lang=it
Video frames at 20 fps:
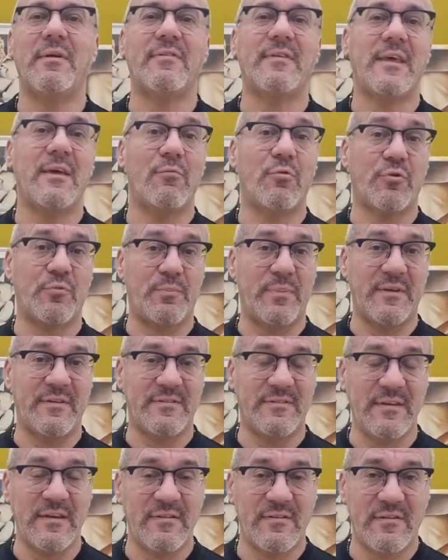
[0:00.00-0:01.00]
prescrivo
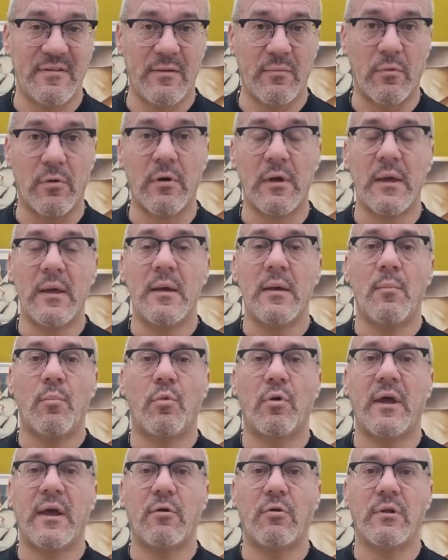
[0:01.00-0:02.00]
spessissimo
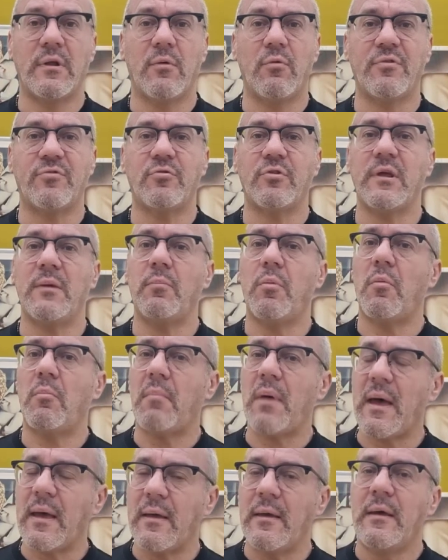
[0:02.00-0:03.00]
molecole di questo tipo,
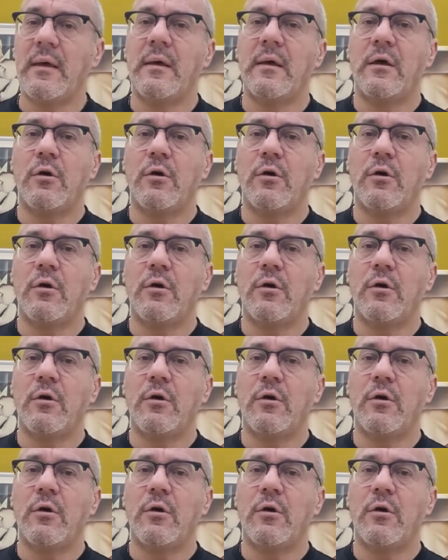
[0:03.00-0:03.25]
ma